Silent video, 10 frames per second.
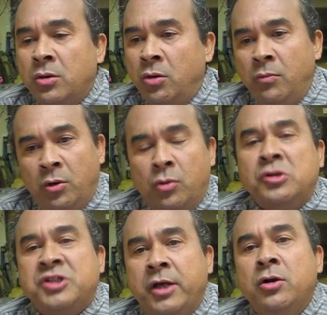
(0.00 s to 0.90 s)
como lo
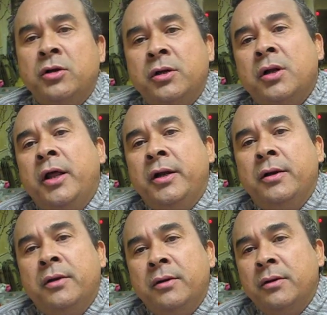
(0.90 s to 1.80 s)
hicieron
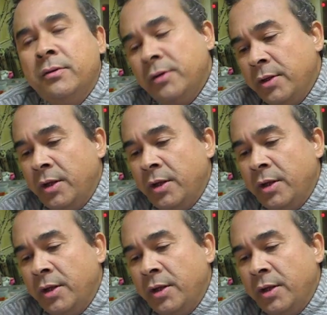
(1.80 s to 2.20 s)
en,